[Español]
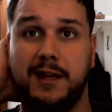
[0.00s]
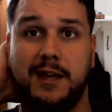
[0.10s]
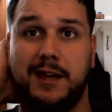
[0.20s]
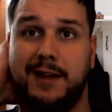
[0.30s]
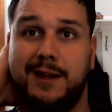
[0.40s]

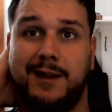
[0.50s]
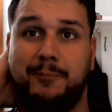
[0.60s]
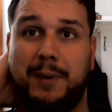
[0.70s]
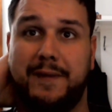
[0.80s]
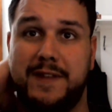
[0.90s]
Eh,
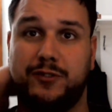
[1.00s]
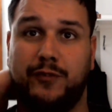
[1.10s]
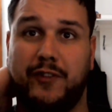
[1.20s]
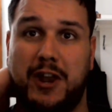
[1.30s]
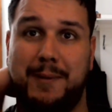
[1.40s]
partidazo
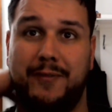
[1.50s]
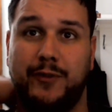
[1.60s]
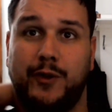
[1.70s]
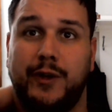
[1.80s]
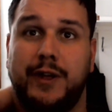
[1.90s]

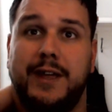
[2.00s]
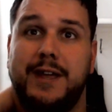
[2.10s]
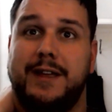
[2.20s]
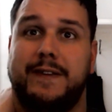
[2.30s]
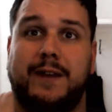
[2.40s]
tremendo
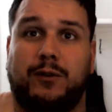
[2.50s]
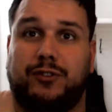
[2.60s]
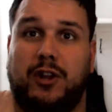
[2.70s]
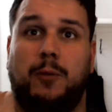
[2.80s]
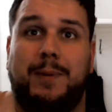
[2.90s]
de
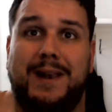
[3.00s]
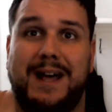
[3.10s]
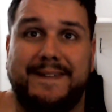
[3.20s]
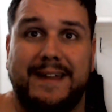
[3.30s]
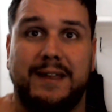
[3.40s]
Gonzalo
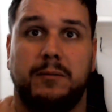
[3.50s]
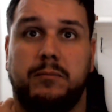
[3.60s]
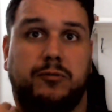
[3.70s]
Plata.